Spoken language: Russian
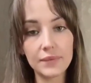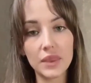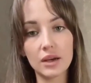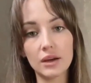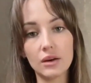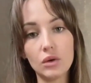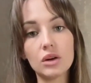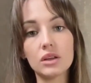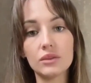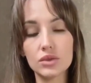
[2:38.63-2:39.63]
а,
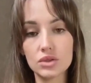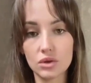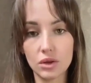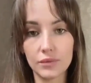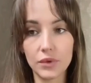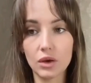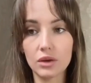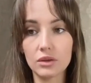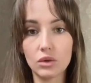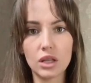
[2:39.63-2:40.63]
около его стола.
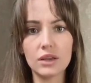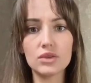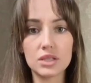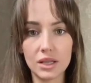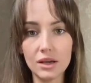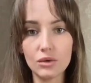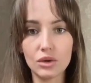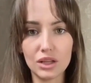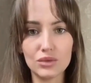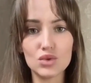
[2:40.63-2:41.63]
Около его стола,
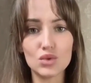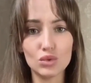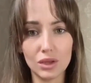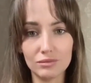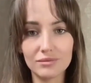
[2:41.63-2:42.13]
около его стула.